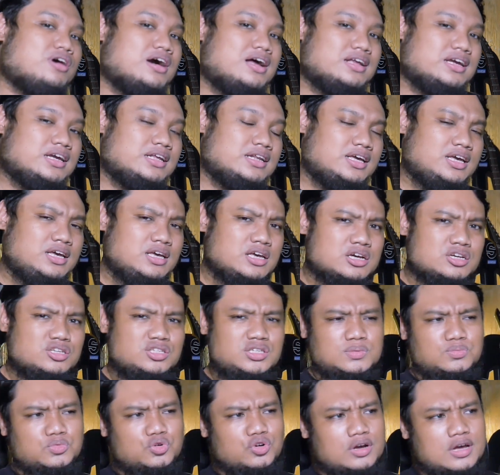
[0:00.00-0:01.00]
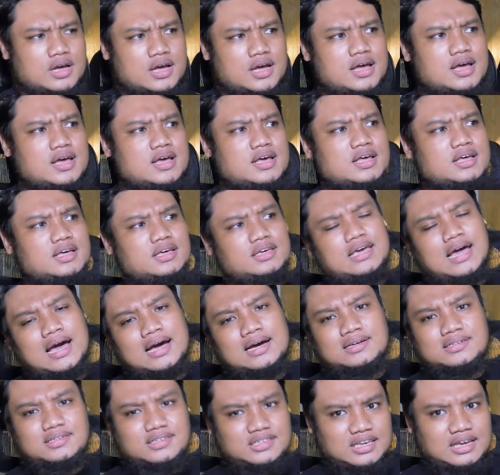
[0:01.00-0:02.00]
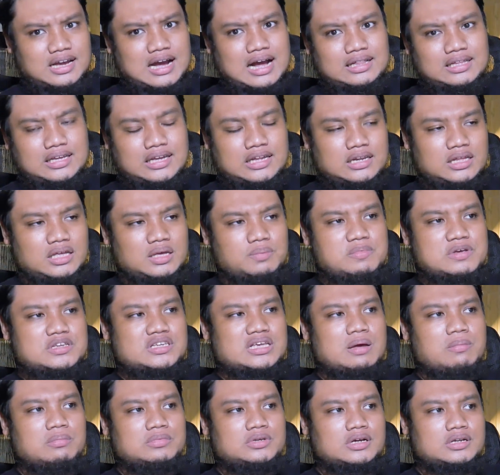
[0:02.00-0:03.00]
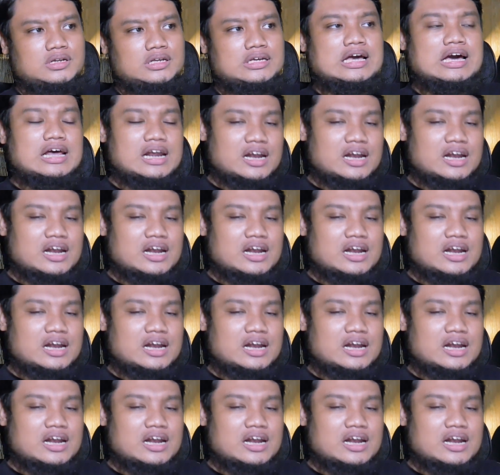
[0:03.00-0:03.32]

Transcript: kali ini. Semoga yang singkat ini bisa menjadi